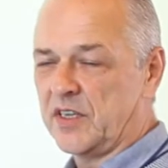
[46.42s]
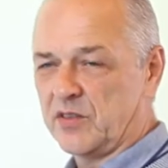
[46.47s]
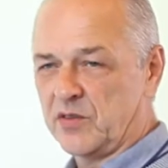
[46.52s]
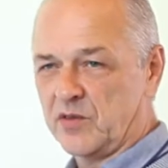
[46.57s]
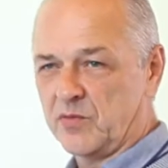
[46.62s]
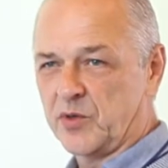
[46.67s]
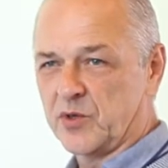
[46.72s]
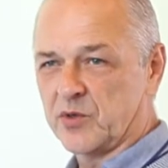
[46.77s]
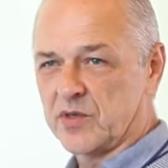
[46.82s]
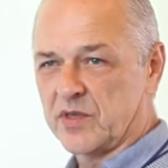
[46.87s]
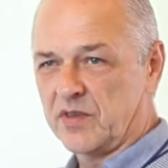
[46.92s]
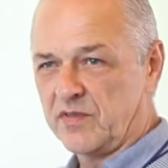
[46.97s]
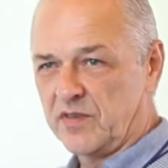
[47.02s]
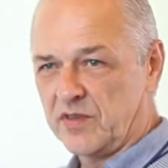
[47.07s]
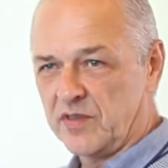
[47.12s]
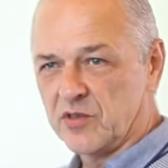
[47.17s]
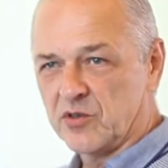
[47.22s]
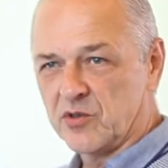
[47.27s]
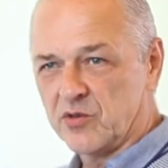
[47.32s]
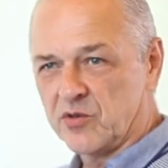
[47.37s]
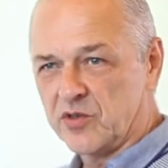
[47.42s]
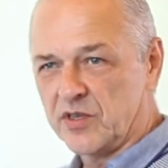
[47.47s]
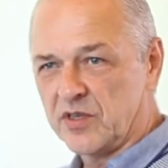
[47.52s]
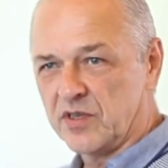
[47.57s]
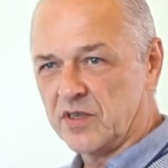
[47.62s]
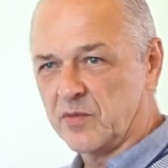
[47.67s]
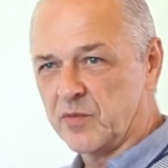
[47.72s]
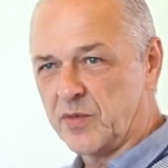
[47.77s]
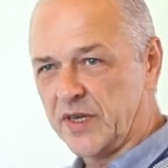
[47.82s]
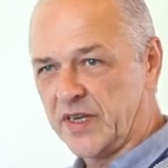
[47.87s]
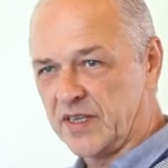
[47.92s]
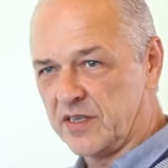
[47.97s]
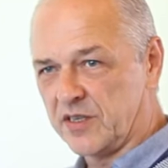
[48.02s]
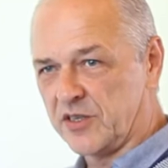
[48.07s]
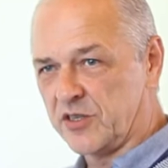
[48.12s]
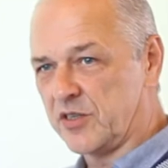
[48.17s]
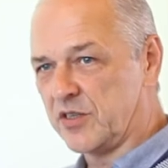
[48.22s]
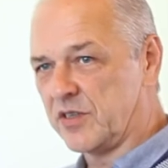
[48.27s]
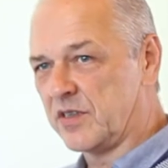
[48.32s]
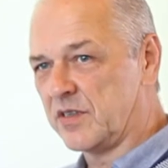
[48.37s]
ты просто видишь, что человек
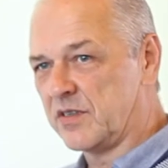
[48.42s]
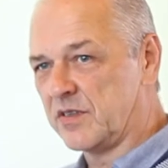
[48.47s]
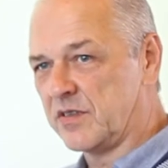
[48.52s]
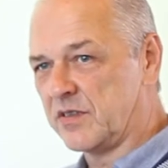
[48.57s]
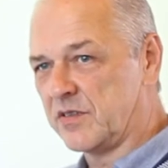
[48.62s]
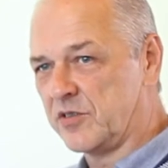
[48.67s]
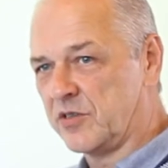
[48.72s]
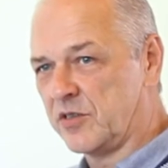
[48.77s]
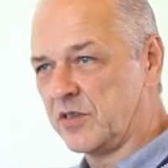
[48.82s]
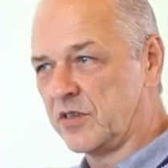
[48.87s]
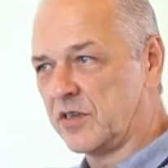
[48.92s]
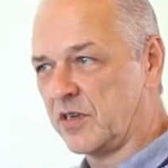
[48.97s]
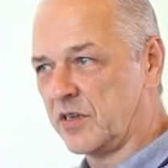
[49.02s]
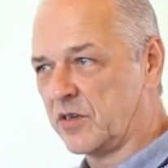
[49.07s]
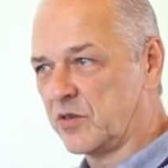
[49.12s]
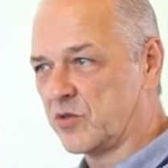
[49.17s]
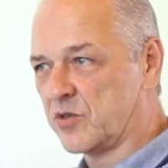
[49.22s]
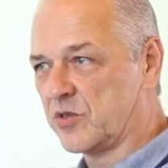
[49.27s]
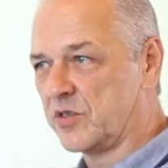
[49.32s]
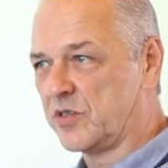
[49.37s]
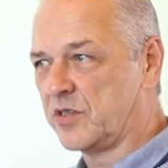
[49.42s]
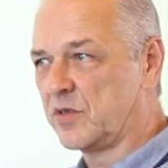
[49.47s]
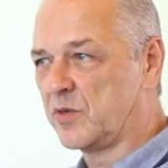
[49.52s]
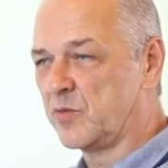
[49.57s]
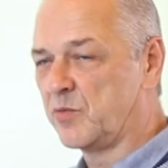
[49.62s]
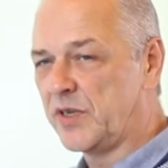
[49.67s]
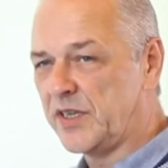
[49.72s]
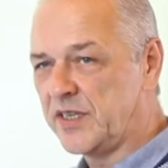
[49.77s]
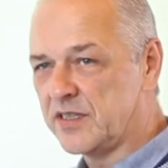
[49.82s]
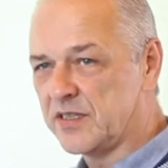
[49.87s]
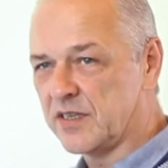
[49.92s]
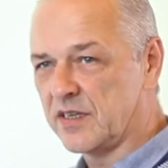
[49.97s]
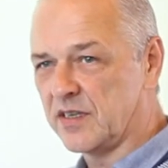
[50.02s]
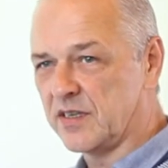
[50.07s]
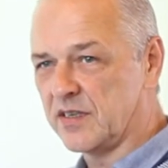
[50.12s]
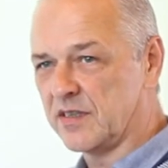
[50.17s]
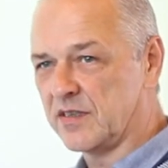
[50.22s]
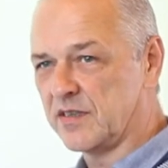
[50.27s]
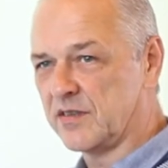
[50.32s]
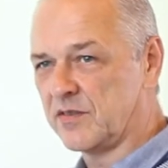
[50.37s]
порядочный, человек хороший, человек близкий,
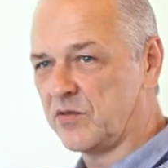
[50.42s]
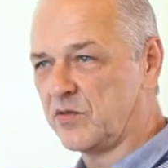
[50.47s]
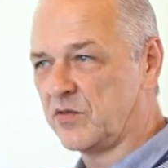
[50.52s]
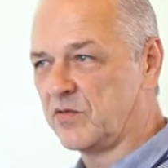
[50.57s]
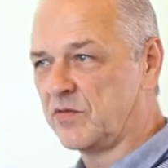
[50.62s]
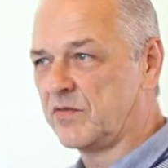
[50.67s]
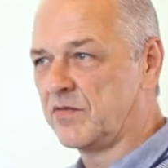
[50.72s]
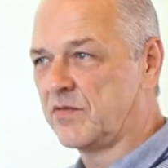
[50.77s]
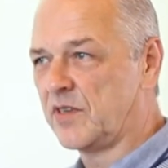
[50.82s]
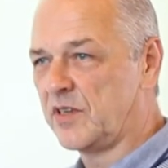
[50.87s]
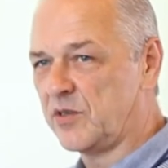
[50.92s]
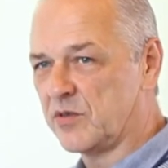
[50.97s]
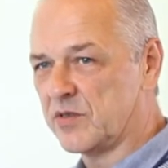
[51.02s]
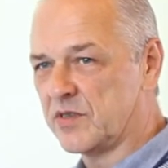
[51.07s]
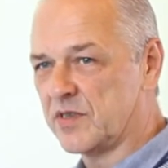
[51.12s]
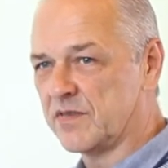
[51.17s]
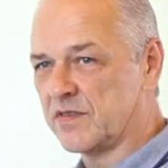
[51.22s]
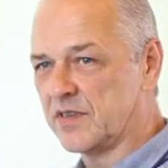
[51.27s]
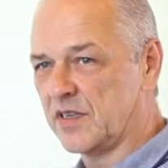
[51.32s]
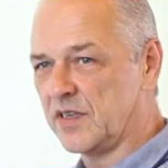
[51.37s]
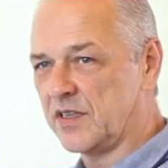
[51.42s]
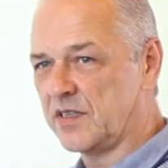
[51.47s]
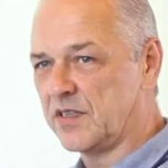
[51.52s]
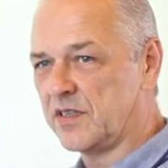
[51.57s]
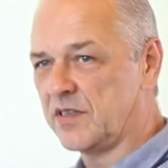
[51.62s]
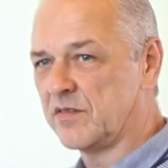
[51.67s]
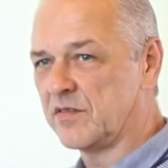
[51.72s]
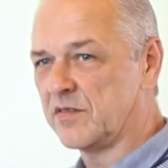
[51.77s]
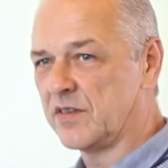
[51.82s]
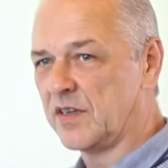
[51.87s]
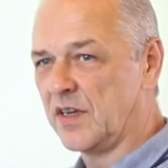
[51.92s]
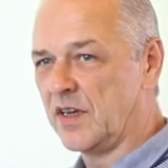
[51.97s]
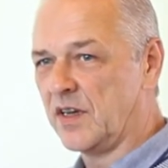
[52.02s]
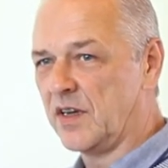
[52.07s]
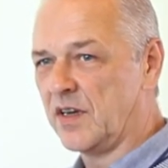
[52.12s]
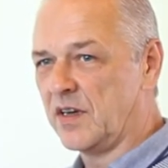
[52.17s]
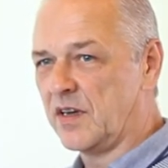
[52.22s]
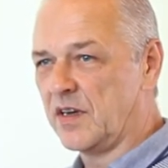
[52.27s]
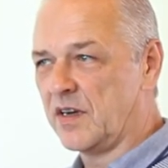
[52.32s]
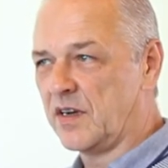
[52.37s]
он вольется в коллектив.
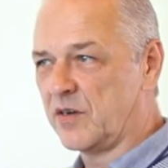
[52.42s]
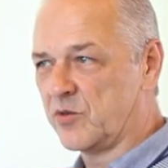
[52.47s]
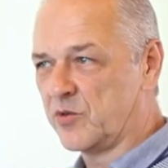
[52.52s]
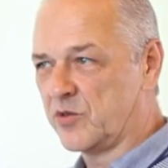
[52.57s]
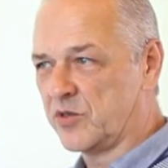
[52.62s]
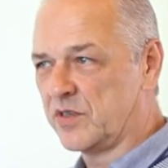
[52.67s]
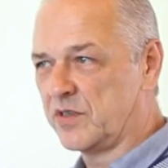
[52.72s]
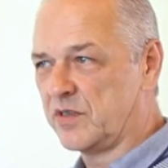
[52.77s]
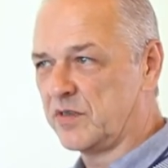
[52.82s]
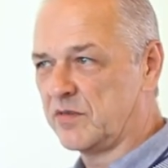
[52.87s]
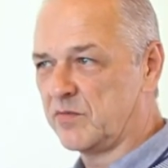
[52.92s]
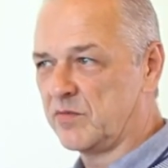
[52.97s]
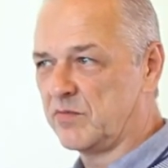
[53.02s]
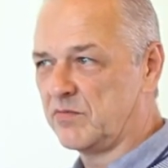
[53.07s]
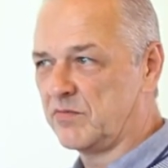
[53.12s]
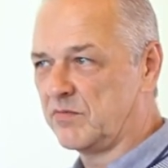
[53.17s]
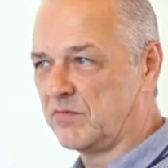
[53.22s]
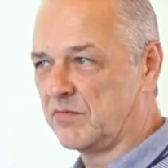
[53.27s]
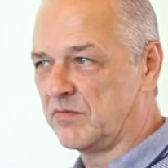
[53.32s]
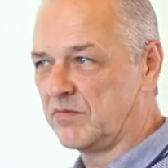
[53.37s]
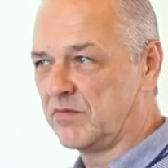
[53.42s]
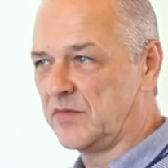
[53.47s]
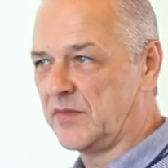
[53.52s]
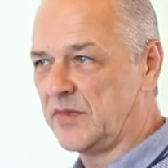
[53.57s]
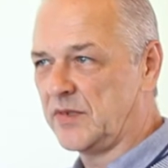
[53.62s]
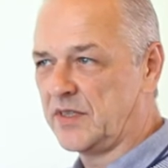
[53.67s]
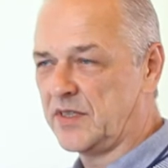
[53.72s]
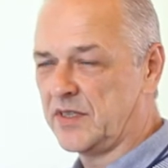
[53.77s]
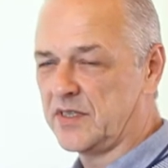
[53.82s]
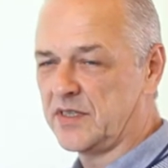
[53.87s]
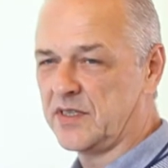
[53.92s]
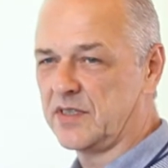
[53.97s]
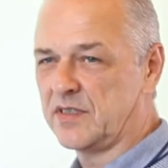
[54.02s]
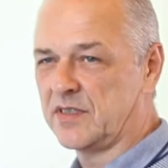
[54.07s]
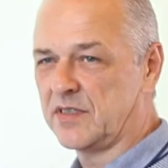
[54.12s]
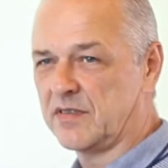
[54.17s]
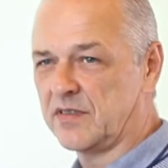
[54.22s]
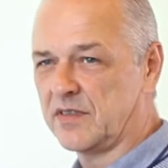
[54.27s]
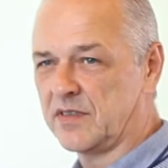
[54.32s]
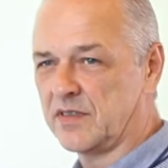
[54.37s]
А уже из
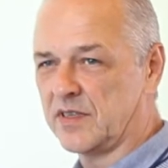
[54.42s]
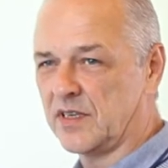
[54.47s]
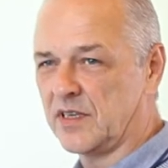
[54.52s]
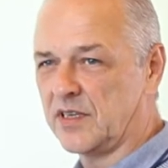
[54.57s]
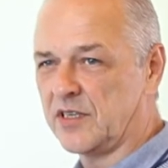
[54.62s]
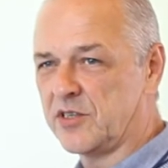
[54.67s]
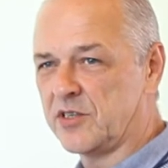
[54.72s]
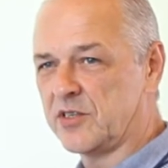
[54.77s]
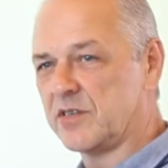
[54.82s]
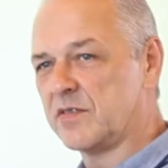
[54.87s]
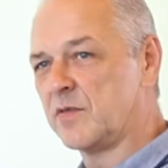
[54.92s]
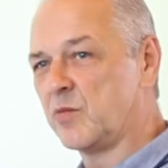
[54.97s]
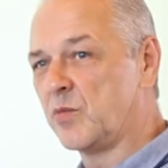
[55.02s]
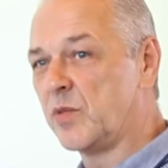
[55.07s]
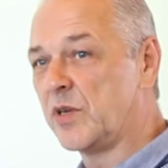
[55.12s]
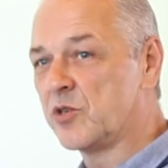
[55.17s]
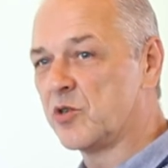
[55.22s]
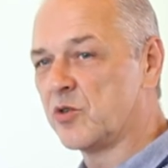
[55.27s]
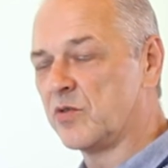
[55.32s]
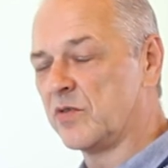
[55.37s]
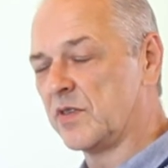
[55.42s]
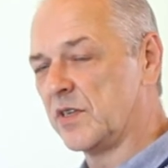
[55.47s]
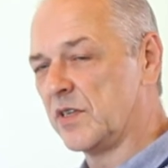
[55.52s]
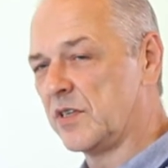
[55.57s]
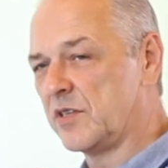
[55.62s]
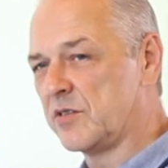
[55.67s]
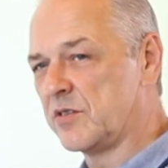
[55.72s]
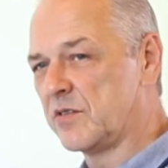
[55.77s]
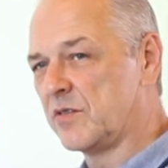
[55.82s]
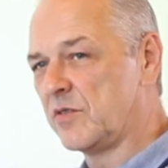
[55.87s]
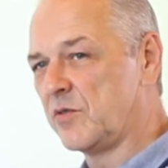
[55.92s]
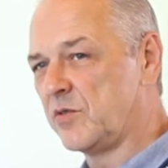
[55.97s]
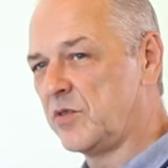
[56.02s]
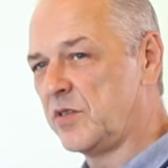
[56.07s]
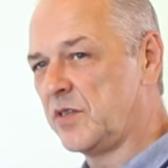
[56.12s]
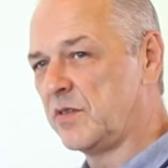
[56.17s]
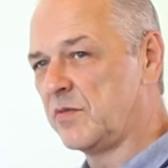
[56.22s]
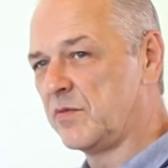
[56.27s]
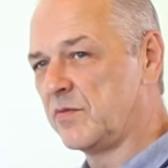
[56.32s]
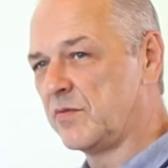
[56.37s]
этого количества, большого количества
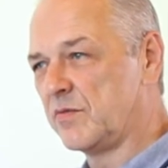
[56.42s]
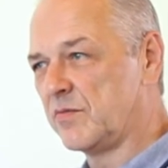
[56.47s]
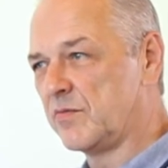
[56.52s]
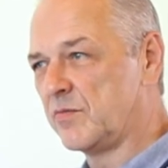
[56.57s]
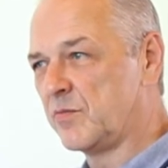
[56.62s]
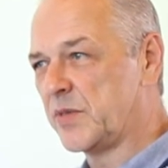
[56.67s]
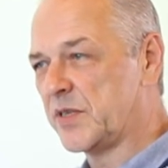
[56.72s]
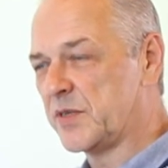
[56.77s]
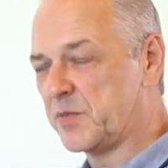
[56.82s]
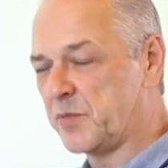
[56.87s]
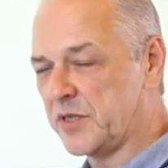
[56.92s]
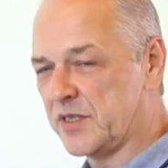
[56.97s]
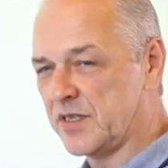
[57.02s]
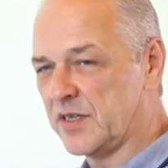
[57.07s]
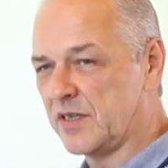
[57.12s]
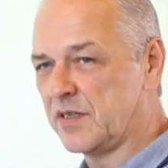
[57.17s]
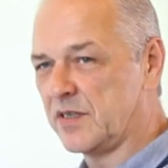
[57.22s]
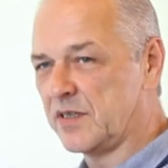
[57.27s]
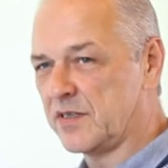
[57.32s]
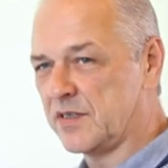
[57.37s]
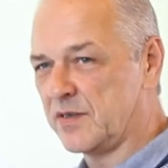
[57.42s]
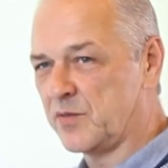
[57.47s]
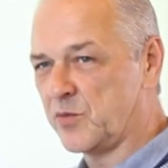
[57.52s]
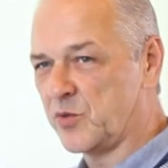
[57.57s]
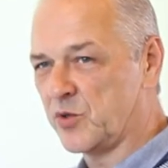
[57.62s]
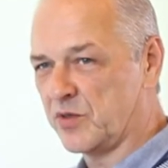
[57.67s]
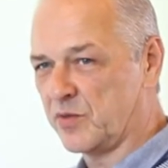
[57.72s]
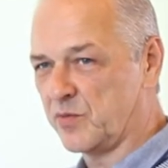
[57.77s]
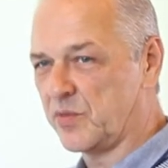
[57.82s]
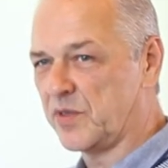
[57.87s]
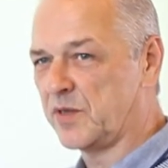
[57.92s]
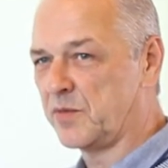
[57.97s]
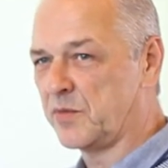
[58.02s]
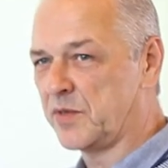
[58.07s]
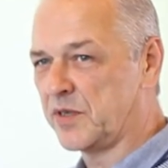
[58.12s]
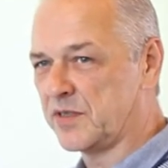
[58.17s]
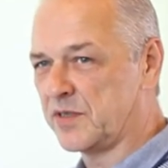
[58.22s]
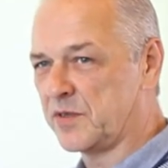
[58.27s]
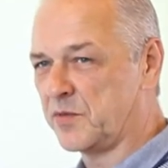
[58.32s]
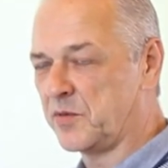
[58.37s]
людей по специальности можно
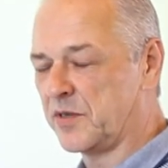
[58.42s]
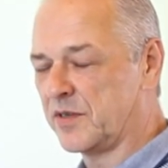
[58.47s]
подобрать себе